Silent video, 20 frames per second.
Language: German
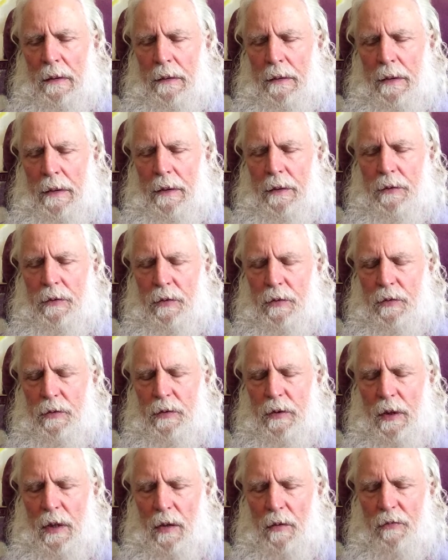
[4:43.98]
Jesus,
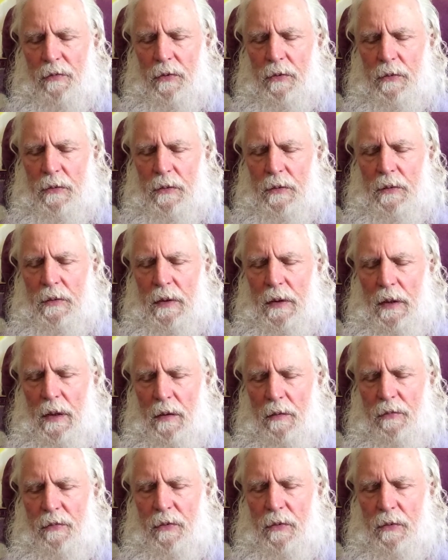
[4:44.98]
hilf uns,
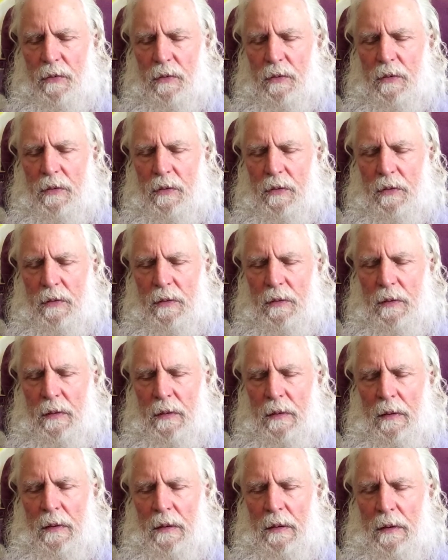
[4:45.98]
hilf uns
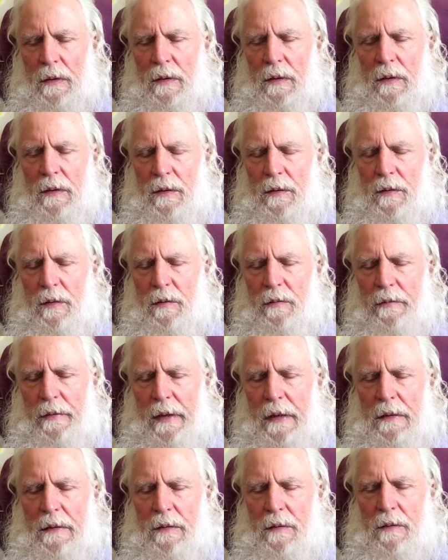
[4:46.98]
in dieser
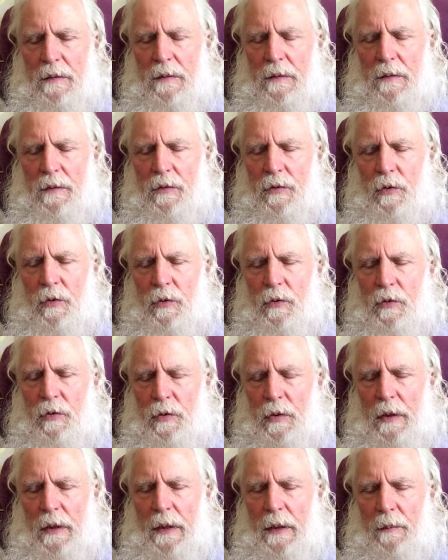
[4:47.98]
Welt so
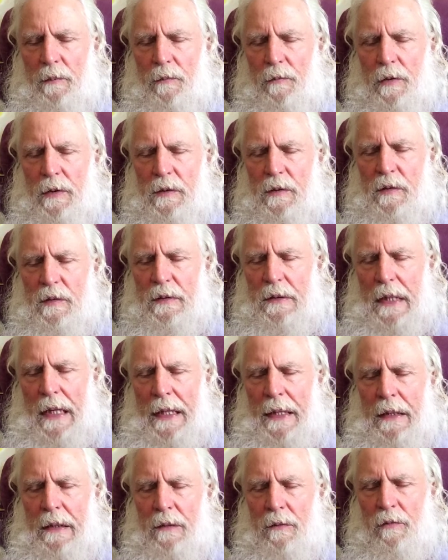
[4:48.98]
zu leben, wie es
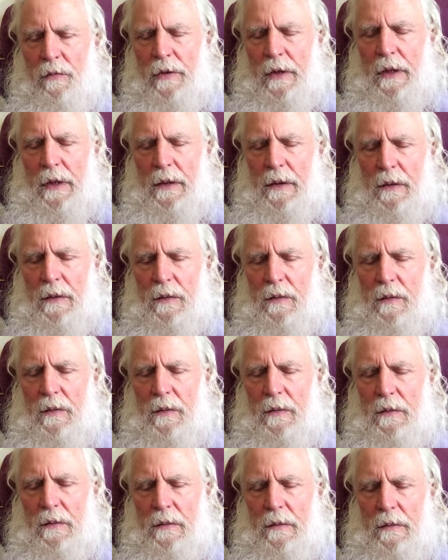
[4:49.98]
dein Wille
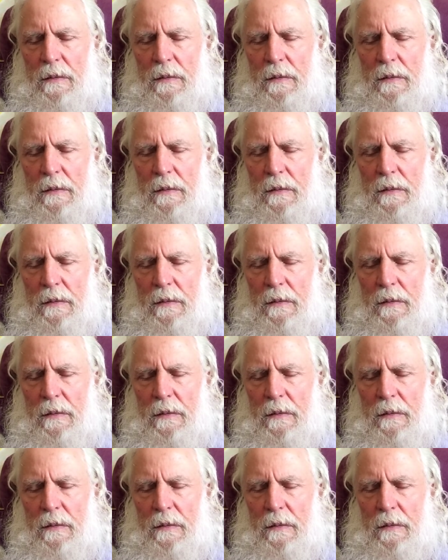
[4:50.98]
ist.